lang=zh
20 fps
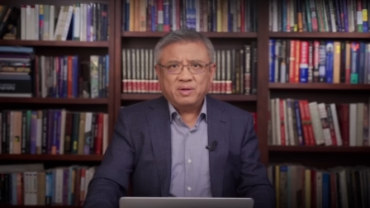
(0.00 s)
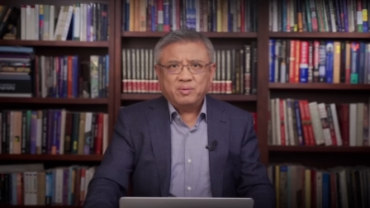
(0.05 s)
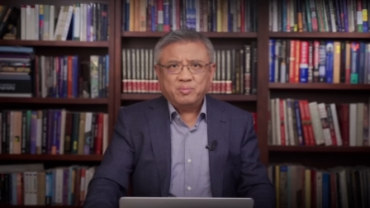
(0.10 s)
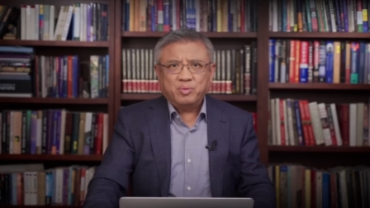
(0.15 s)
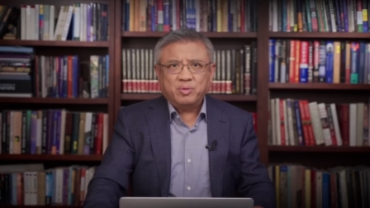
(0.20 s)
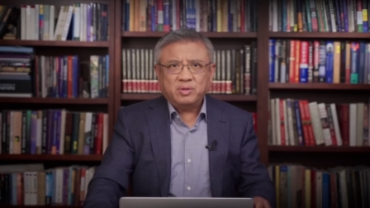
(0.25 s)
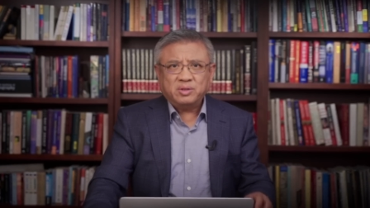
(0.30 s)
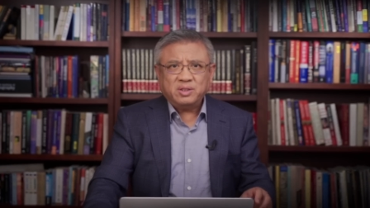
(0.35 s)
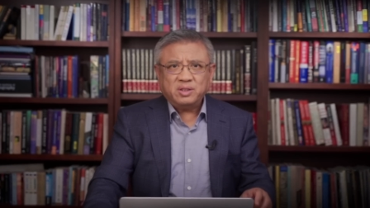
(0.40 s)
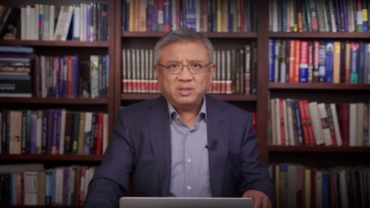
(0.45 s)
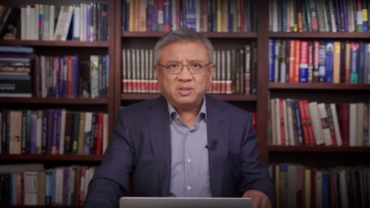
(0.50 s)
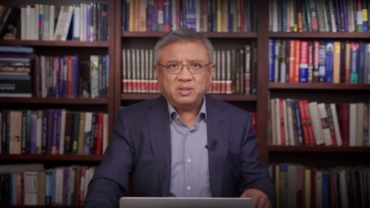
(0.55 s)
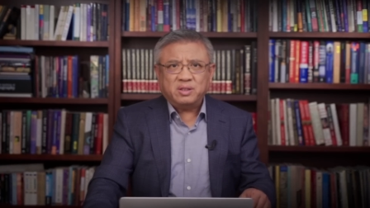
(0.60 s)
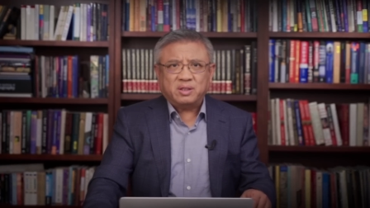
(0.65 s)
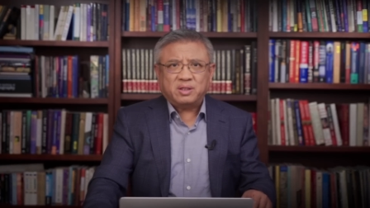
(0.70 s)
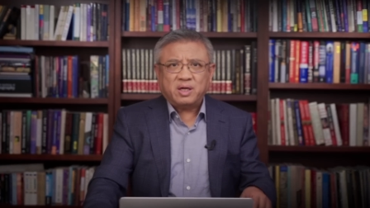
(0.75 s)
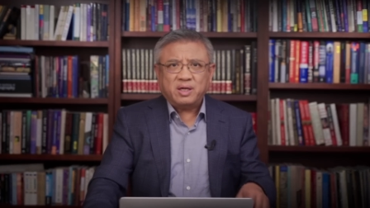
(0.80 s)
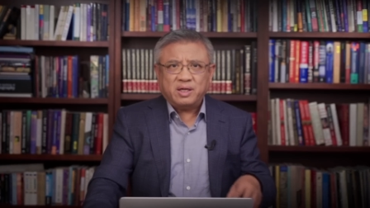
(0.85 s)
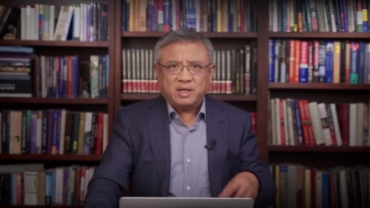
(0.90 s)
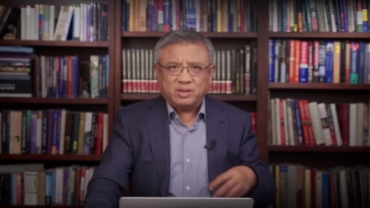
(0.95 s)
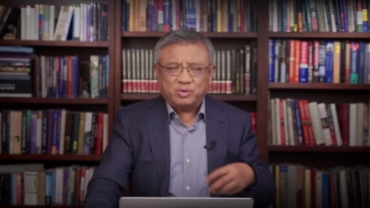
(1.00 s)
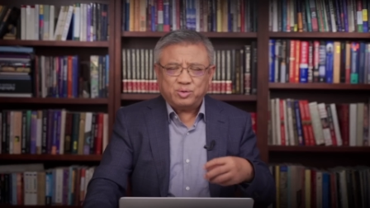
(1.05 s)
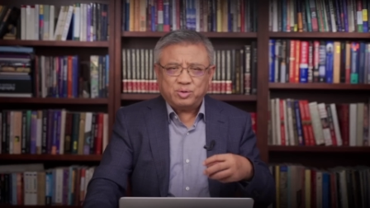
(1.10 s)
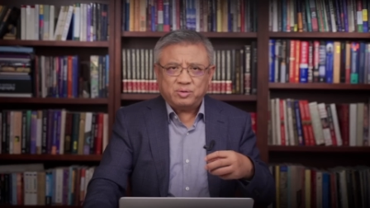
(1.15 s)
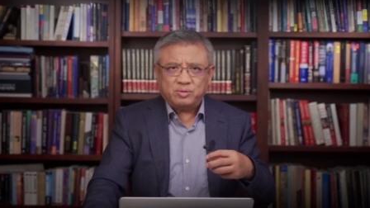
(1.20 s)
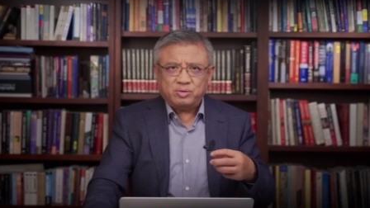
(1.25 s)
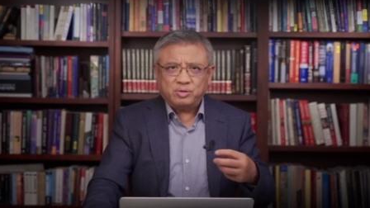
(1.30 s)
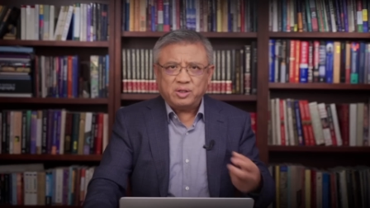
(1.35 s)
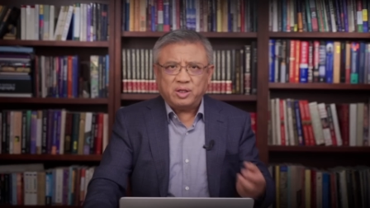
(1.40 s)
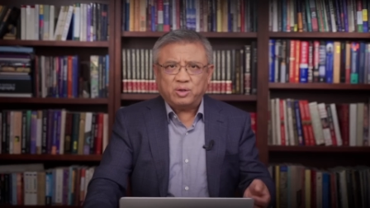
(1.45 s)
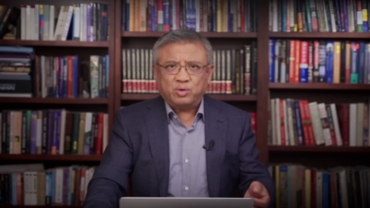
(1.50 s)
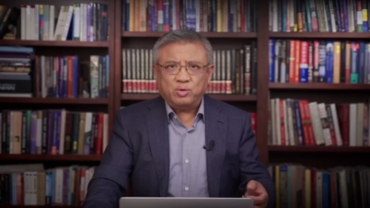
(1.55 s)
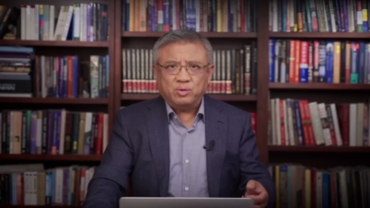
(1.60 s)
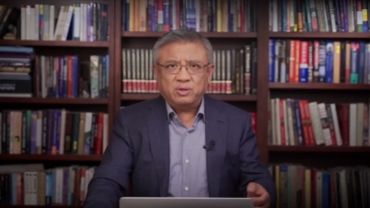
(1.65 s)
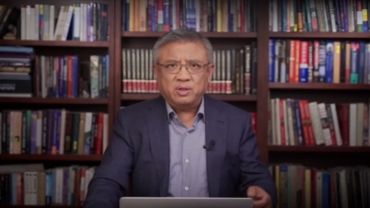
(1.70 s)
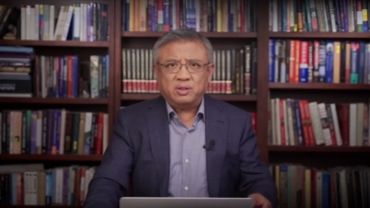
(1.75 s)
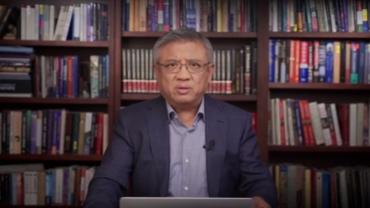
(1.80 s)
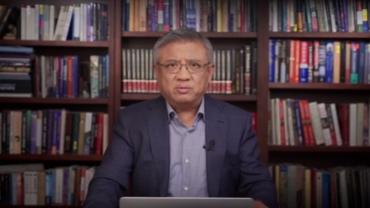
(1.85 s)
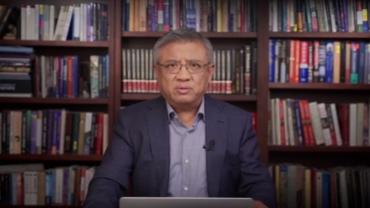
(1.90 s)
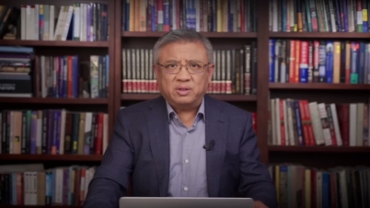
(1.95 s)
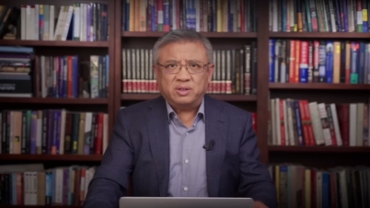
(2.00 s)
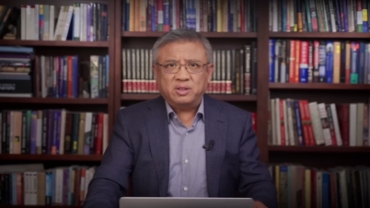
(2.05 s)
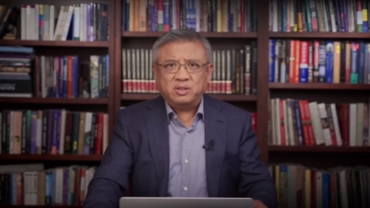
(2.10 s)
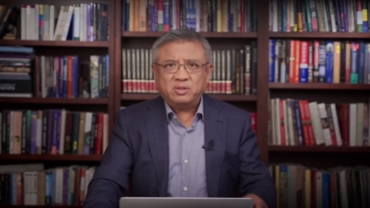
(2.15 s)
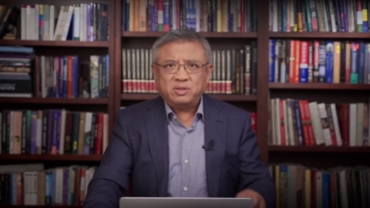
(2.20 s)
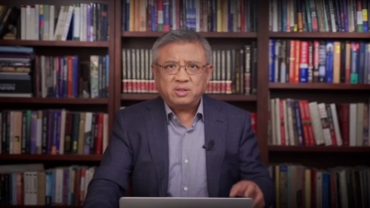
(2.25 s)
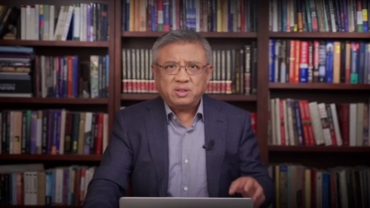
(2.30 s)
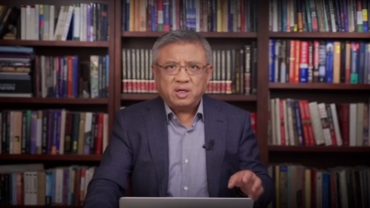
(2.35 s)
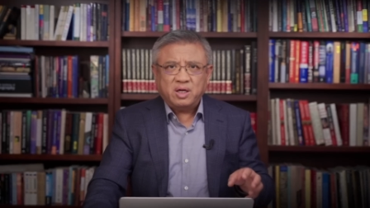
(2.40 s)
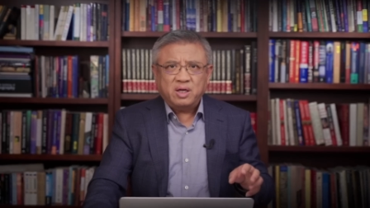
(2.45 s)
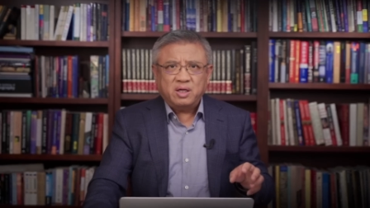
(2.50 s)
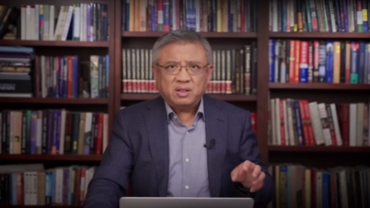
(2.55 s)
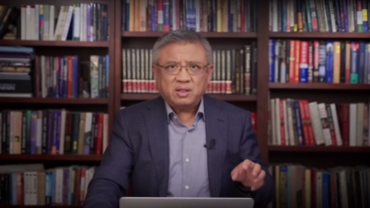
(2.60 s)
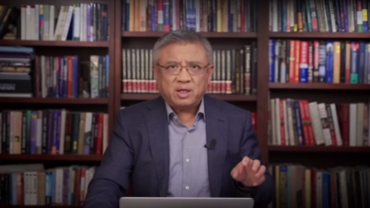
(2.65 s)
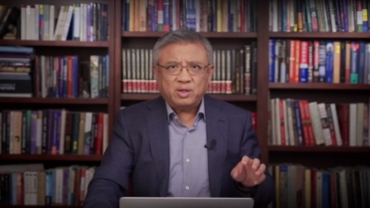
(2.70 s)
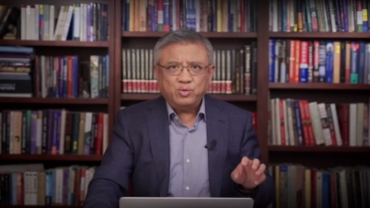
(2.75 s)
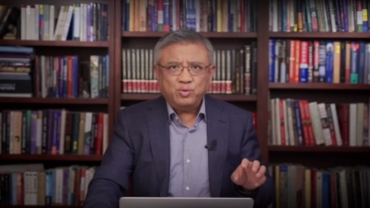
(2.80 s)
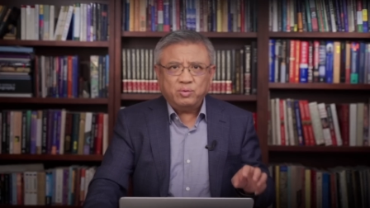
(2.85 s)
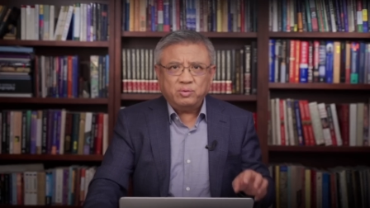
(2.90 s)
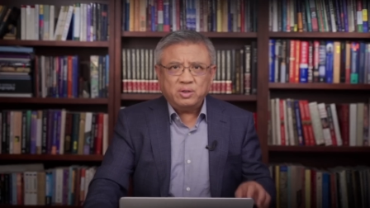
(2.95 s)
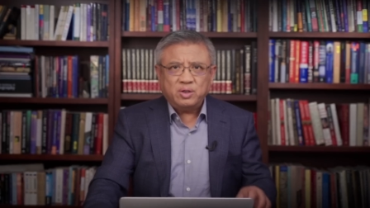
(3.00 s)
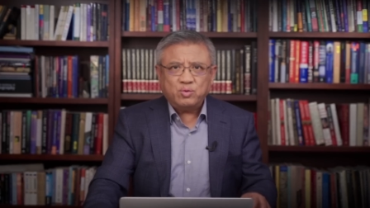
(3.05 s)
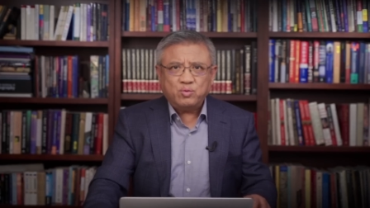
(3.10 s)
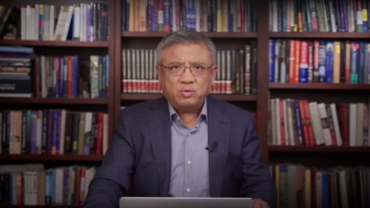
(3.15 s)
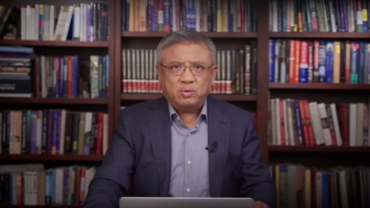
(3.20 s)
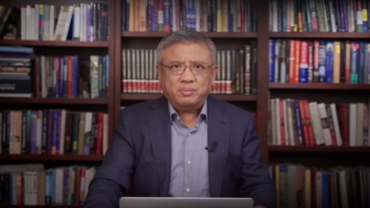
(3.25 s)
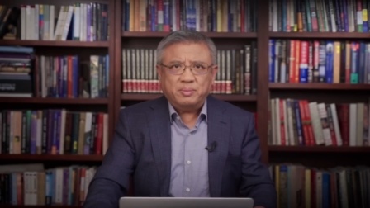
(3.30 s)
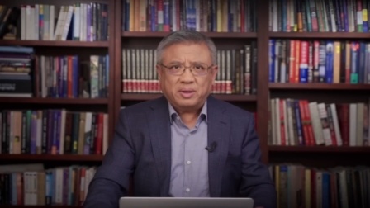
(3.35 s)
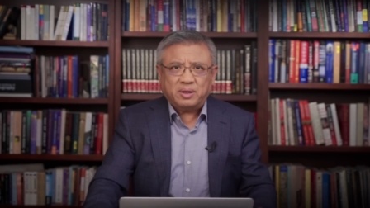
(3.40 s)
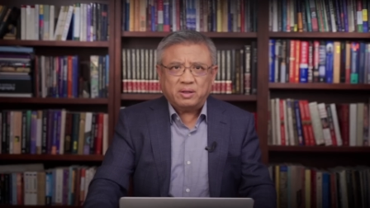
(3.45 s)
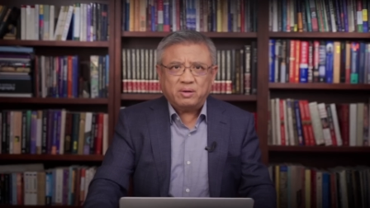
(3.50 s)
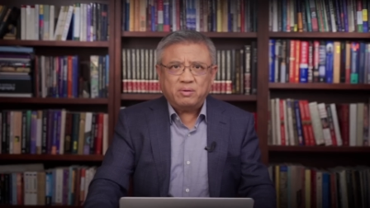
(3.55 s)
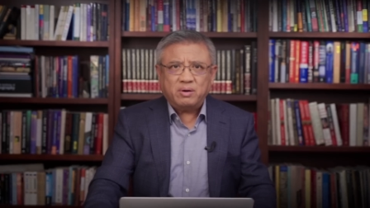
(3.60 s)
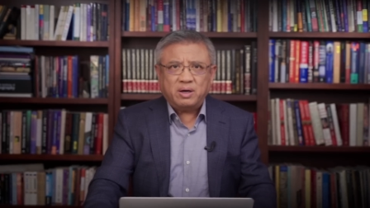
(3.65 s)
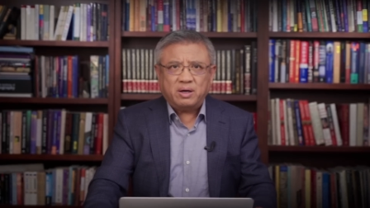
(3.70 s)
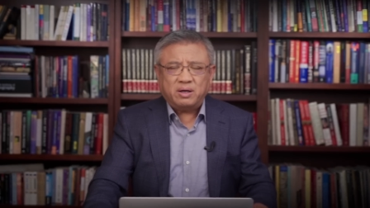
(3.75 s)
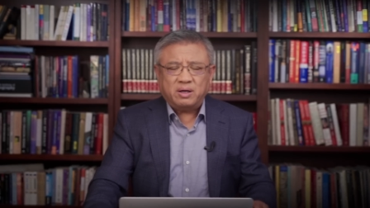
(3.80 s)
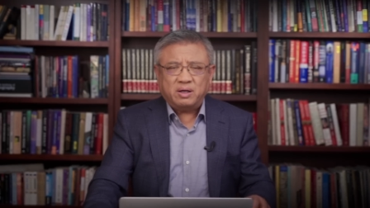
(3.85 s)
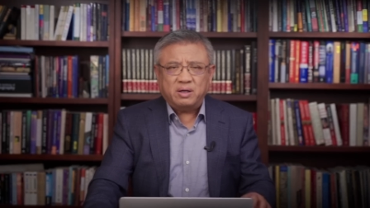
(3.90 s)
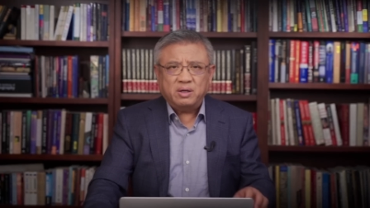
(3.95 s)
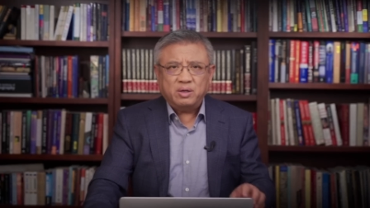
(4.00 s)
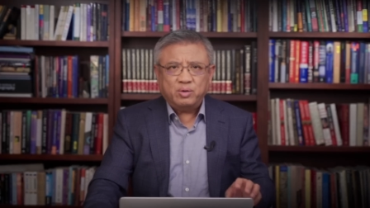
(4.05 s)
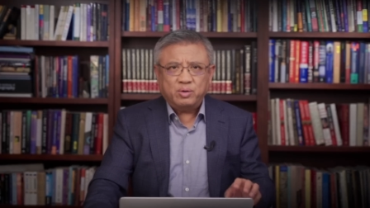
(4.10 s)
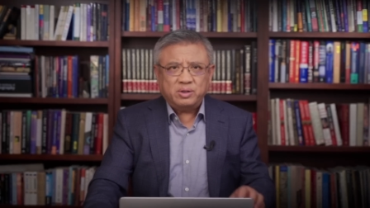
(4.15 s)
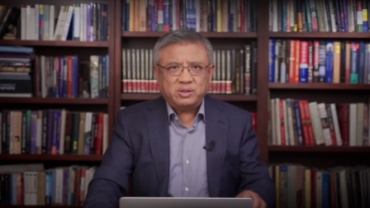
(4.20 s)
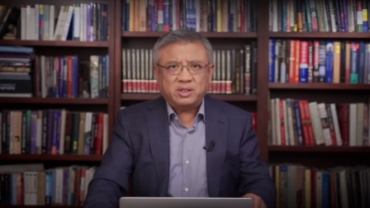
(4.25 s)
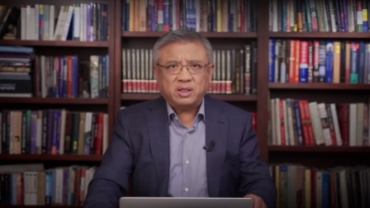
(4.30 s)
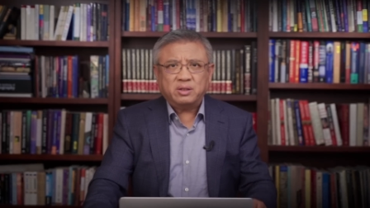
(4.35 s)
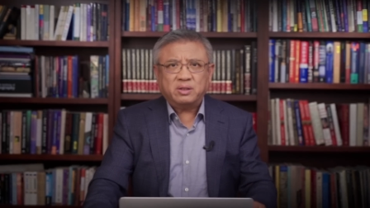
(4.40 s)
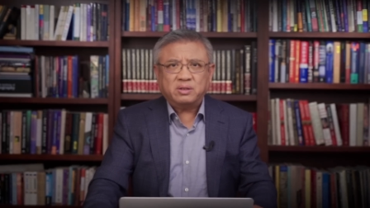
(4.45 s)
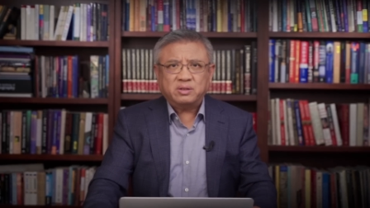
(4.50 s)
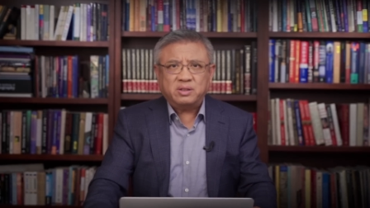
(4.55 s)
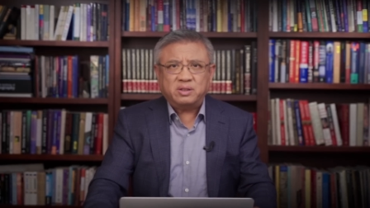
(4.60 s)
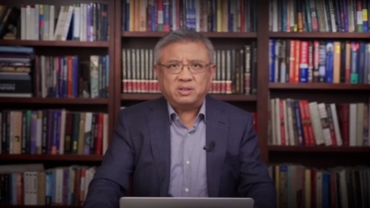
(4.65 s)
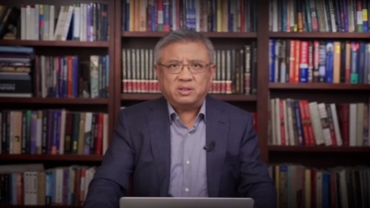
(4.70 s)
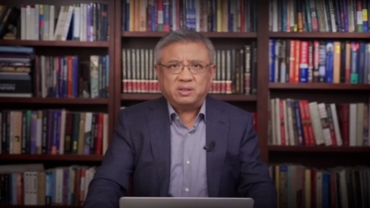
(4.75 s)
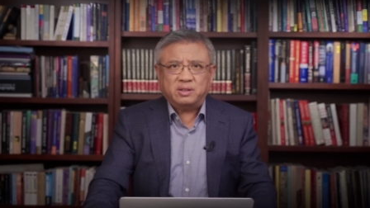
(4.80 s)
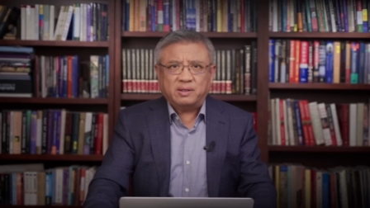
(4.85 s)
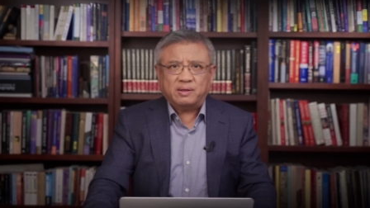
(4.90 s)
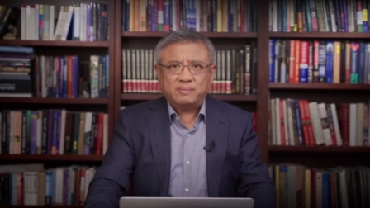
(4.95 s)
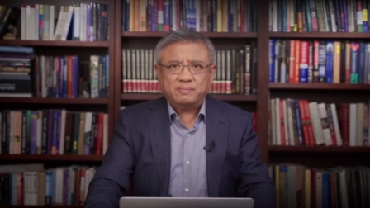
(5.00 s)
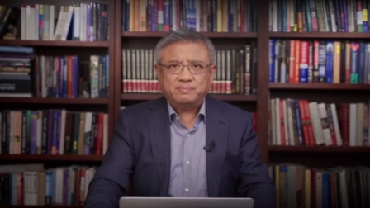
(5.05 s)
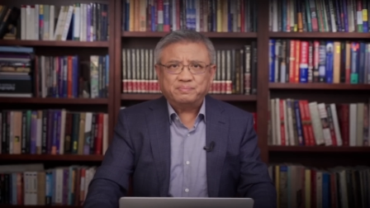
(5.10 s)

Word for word: 不过这次呢，它也出现同样的问题，就是它用力过猛的话哈，会伤到自己。